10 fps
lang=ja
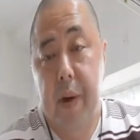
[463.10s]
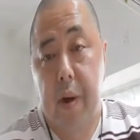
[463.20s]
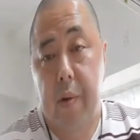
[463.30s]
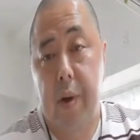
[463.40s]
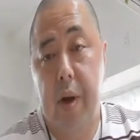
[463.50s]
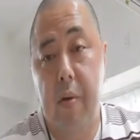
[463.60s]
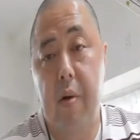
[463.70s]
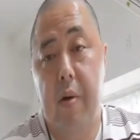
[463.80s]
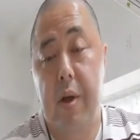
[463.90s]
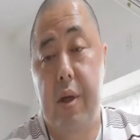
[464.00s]
これ
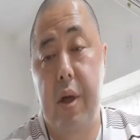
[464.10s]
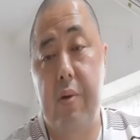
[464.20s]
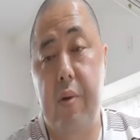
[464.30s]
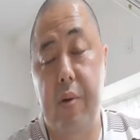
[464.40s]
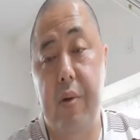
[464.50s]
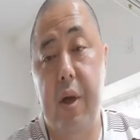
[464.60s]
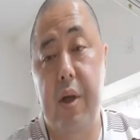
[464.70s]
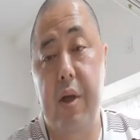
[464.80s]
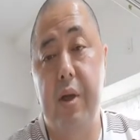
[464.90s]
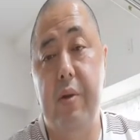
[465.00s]
を言えることが
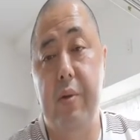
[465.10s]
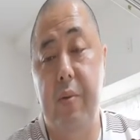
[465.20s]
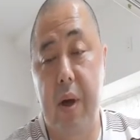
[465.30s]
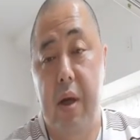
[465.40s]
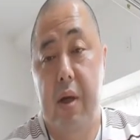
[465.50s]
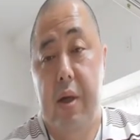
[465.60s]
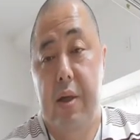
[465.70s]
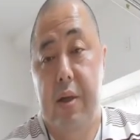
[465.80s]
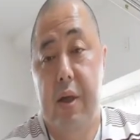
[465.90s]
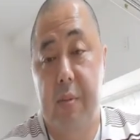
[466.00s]
できるのは
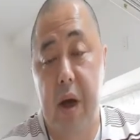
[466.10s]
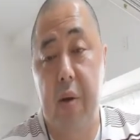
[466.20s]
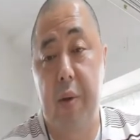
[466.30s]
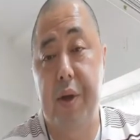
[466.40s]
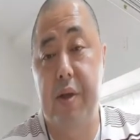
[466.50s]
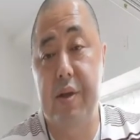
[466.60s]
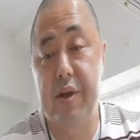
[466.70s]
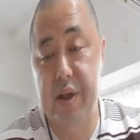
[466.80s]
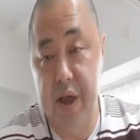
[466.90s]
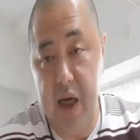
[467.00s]
今私
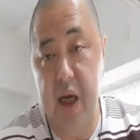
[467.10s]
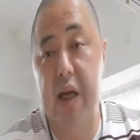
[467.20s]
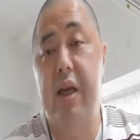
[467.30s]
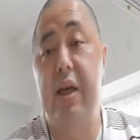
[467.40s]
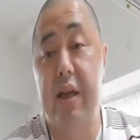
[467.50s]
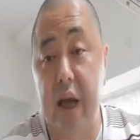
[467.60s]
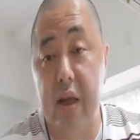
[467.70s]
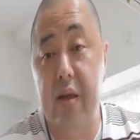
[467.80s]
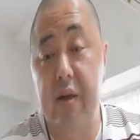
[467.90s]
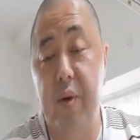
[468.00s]
しかいない。
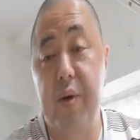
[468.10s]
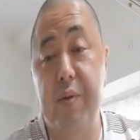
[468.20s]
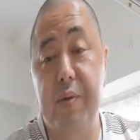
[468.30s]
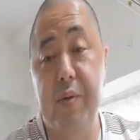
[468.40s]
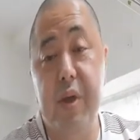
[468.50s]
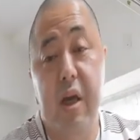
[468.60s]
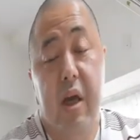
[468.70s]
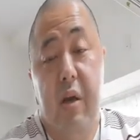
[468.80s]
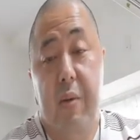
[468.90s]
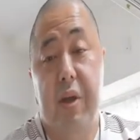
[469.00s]
というふうに
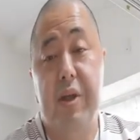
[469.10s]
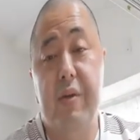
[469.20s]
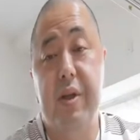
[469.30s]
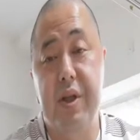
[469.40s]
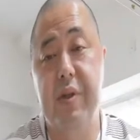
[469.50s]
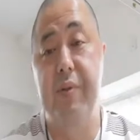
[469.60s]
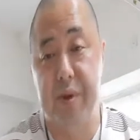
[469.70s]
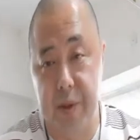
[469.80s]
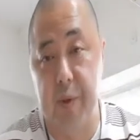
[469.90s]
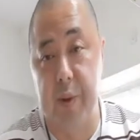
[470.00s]
私は自負
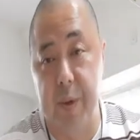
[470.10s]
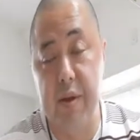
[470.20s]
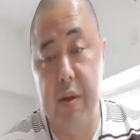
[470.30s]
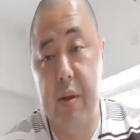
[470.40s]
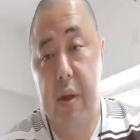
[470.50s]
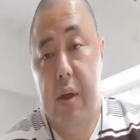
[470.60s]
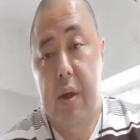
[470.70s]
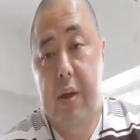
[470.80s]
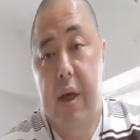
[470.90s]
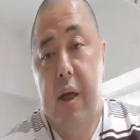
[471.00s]
しております。
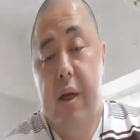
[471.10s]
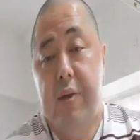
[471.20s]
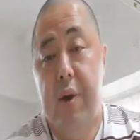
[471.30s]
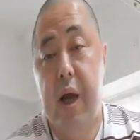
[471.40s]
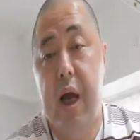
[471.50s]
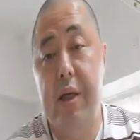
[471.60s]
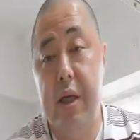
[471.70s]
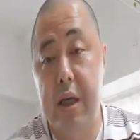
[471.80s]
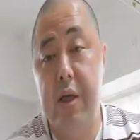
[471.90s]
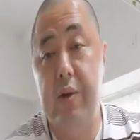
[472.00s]
それがで
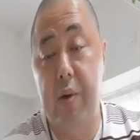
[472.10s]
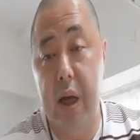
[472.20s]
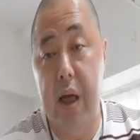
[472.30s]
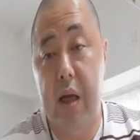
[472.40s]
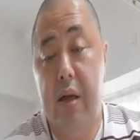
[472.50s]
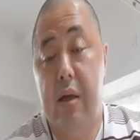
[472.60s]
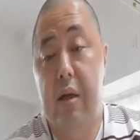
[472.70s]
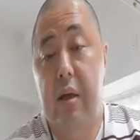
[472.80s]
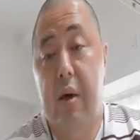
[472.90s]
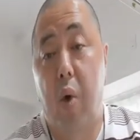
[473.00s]
きるのが
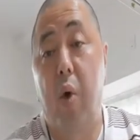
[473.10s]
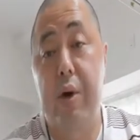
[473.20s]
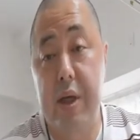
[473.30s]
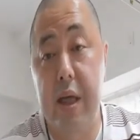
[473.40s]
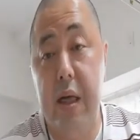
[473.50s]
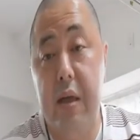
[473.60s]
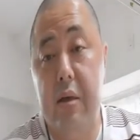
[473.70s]
大きな